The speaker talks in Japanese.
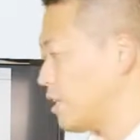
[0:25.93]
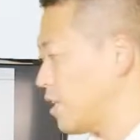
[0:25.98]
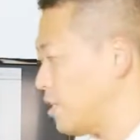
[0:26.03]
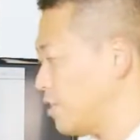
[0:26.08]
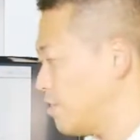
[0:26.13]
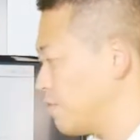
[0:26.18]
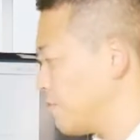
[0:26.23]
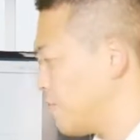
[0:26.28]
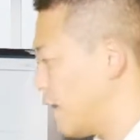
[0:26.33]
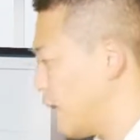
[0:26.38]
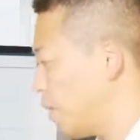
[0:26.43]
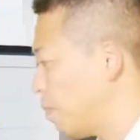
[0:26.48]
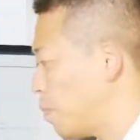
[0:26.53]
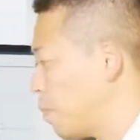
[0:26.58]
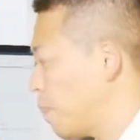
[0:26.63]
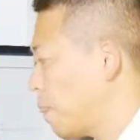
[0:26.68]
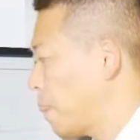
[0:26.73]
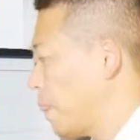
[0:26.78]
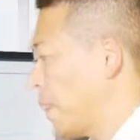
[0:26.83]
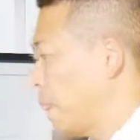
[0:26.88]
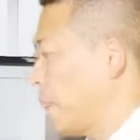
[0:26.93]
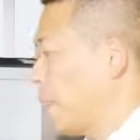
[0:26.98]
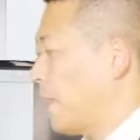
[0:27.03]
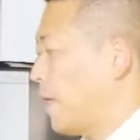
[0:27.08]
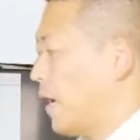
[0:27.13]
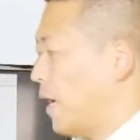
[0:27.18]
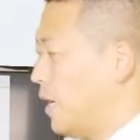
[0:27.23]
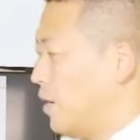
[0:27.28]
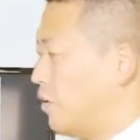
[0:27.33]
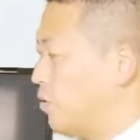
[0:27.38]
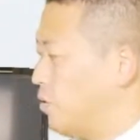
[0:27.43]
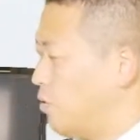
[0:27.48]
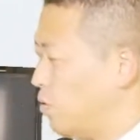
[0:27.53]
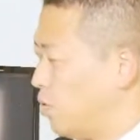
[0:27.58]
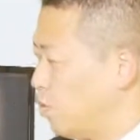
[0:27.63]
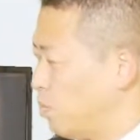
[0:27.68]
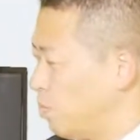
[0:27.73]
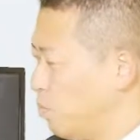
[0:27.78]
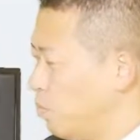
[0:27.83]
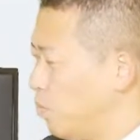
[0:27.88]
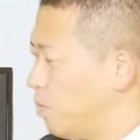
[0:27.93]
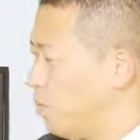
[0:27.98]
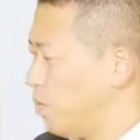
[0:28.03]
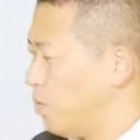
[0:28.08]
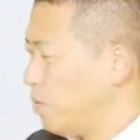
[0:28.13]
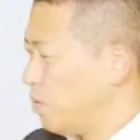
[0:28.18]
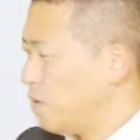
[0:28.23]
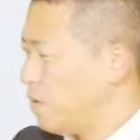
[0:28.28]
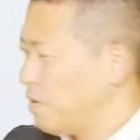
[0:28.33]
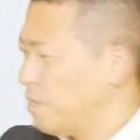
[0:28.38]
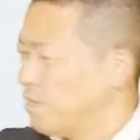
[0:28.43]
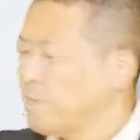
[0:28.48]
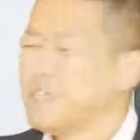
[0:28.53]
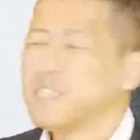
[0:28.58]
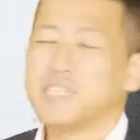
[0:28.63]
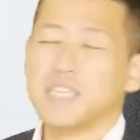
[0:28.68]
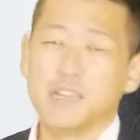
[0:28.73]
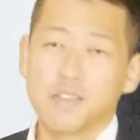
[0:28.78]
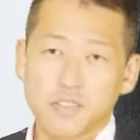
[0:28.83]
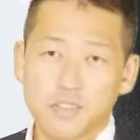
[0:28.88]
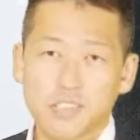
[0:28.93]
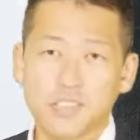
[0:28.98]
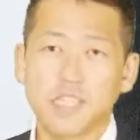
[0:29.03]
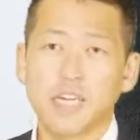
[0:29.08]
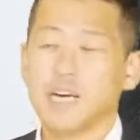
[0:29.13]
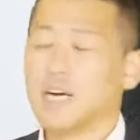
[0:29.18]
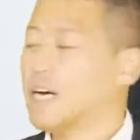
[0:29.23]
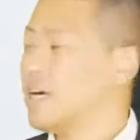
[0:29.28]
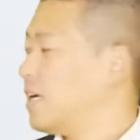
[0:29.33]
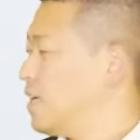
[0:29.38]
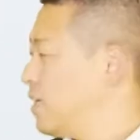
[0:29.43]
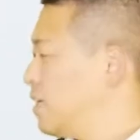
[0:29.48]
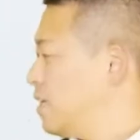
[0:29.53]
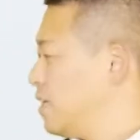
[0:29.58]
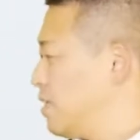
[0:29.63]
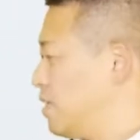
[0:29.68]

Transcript: さいっていうのが、あのー、もう、めちゃくちゃ